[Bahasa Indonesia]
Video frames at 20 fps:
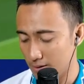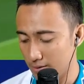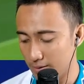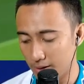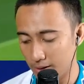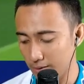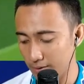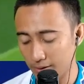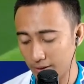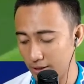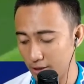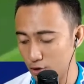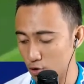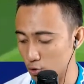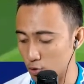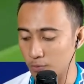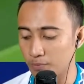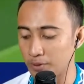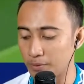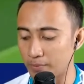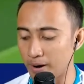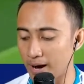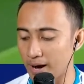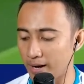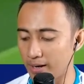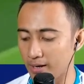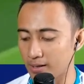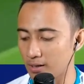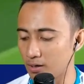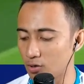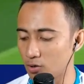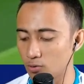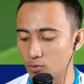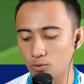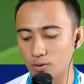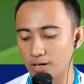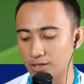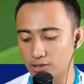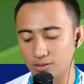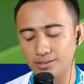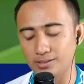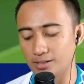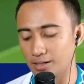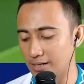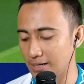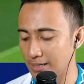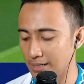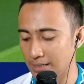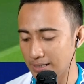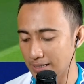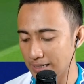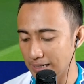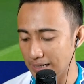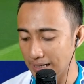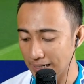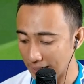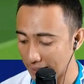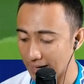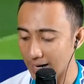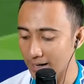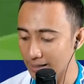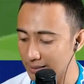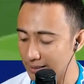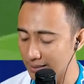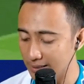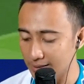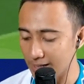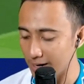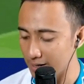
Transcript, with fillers: Dan ini cukup berbahaya kalau gua uh, lengah dikit